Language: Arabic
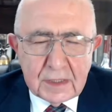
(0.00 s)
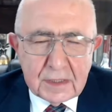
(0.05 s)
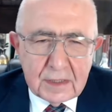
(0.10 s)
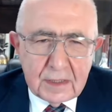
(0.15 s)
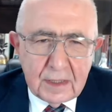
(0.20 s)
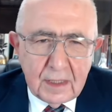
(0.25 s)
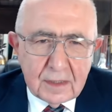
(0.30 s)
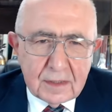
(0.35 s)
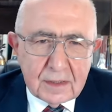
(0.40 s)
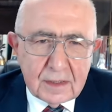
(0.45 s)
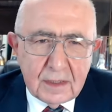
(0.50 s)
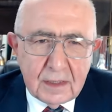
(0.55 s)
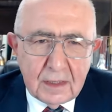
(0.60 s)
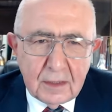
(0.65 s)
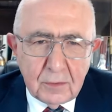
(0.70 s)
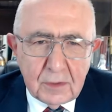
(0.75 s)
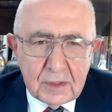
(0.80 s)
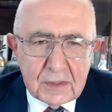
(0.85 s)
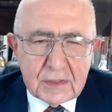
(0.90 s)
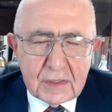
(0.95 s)
السياسيه
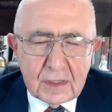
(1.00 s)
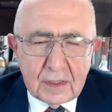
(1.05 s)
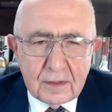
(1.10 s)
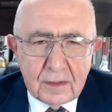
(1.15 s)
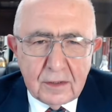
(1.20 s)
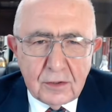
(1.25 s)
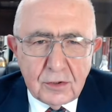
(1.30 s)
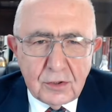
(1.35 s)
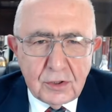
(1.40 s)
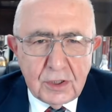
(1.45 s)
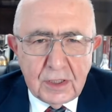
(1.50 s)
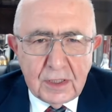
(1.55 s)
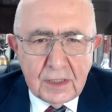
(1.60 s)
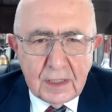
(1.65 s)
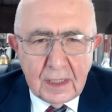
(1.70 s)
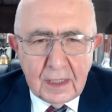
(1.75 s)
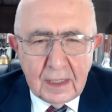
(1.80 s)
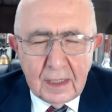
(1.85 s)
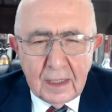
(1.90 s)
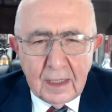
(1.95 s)

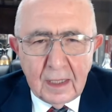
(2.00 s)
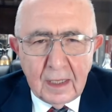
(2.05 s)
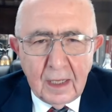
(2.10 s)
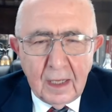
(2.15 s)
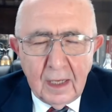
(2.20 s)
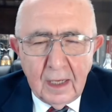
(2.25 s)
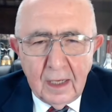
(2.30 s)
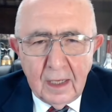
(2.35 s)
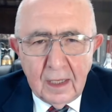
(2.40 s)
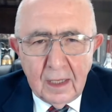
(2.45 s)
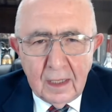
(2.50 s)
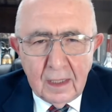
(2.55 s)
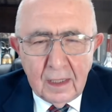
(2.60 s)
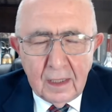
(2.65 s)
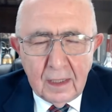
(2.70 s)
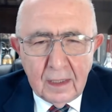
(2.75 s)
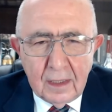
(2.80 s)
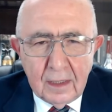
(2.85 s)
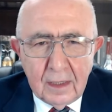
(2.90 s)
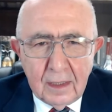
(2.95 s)
والاستراتيجيه
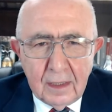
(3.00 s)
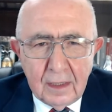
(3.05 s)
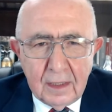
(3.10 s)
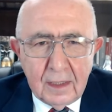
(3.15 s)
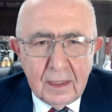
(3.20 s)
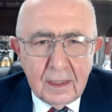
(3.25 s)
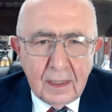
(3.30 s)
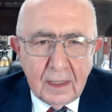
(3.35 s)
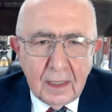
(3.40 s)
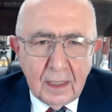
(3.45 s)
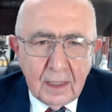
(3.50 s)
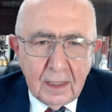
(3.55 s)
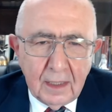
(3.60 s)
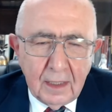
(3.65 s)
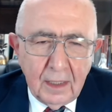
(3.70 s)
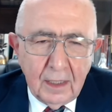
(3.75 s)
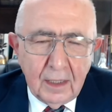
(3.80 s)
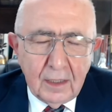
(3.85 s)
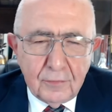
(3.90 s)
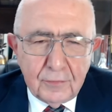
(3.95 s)

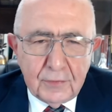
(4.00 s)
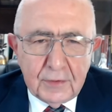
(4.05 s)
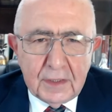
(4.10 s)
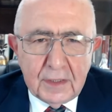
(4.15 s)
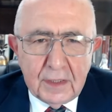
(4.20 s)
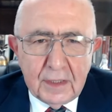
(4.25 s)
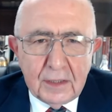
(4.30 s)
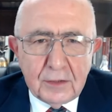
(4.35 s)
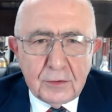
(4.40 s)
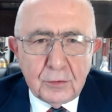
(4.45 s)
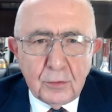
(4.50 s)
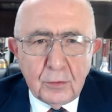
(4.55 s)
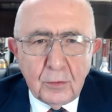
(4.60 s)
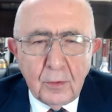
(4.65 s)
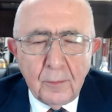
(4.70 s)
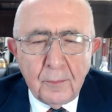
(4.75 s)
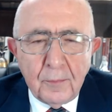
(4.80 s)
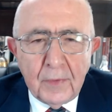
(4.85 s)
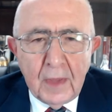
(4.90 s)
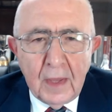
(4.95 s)
لحلف الناتو
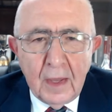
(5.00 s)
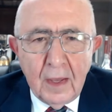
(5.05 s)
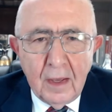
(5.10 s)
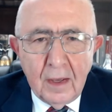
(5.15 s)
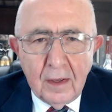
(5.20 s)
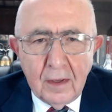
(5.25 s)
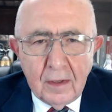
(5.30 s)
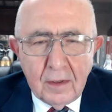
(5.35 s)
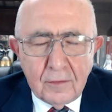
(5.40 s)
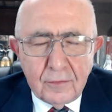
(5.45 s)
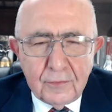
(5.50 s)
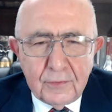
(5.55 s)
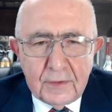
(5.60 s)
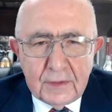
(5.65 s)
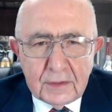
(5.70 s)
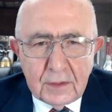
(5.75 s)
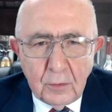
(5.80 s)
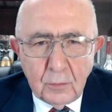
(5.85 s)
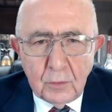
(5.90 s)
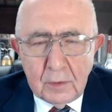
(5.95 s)

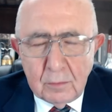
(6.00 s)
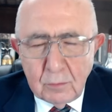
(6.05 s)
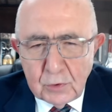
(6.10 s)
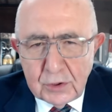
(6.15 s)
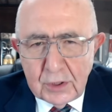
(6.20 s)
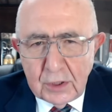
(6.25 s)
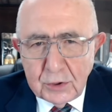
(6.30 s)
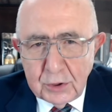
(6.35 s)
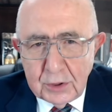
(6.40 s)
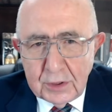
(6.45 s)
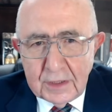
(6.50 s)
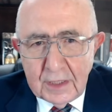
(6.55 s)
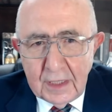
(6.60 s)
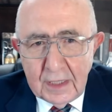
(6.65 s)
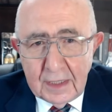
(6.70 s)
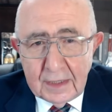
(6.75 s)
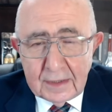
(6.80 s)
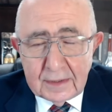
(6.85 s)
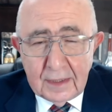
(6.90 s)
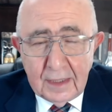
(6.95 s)
في ضوء
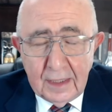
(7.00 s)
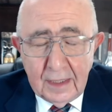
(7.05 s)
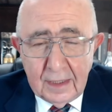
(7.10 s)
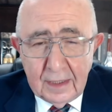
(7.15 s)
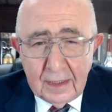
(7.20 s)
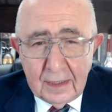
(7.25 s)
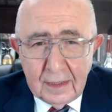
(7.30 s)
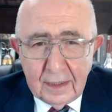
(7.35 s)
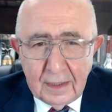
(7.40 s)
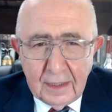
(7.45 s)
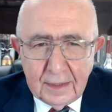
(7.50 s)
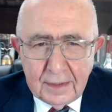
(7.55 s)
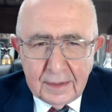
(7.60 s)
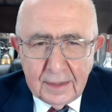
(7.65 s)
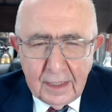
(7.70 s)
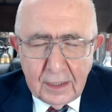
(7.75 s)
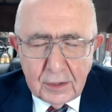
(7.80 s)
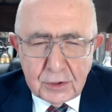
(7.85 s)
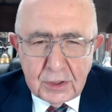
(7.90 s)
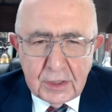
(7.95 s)
المستجدات
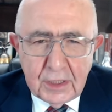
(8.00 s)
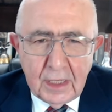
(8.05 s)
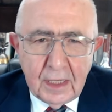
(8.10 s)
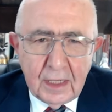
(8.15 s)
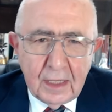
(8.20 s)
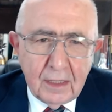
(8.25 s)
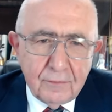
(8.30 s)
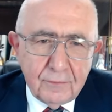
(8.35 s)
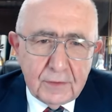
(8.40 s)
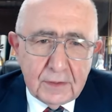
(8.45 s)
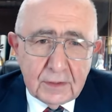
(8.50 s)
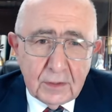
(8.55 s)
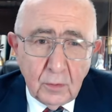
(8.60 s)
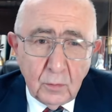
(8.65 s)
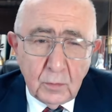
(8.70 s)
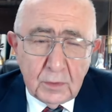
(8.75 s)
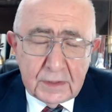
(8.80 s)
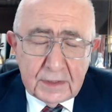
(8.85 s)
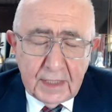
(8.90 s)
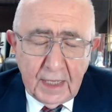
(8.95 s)
الناشئه في
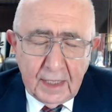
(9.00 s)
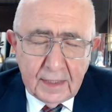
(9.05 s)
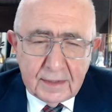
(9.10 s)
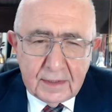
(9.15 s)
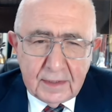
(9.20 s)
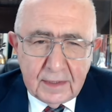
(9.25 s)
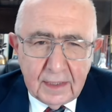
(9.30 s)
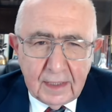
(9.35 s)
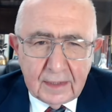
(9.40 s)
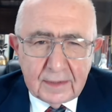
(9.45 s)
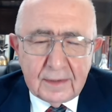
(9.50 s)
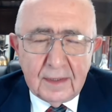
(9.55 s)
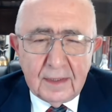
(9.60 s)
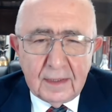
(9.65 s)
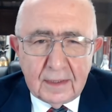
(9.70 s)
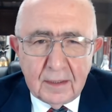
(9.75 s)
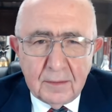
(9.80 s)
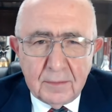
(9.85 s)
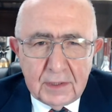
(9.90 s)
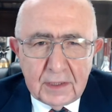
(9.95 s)
ضوء التحديات
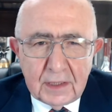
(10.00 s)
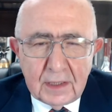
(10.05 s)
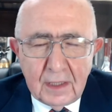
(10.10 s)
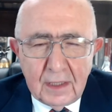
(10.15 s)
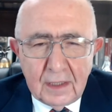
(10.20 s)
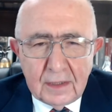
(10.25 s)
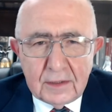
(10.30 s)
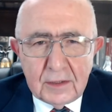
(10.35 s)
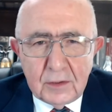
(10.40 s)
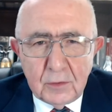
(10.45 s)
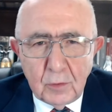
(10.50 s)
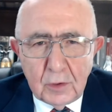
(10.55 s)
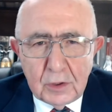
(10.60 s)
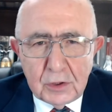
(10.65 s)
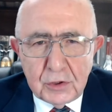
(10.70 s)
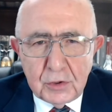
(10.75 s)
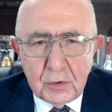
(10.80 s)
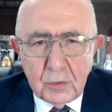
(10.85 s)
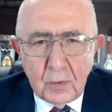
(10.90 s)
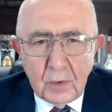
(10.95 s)
الكبيره التي
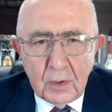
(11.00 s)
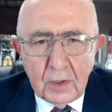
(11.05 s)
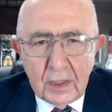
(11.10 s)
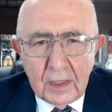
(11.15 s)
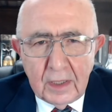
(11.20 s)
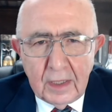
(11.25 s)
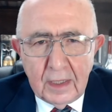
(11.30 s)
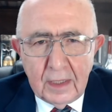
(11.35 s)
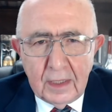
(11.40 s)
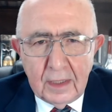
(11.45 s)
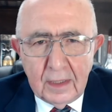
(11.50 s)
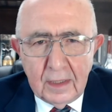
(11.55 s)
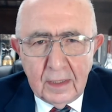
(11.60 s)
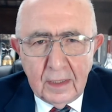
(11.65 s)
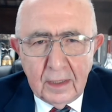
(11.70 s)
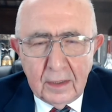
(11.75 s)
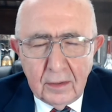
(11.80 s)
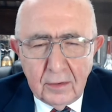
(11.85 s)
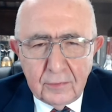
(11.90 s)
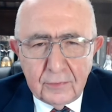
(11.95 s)
يواجهها
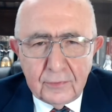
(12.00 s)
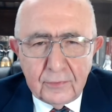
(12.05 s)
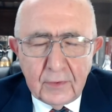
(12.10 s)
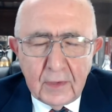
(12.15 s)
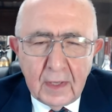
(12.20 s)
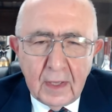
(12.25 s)
الحلف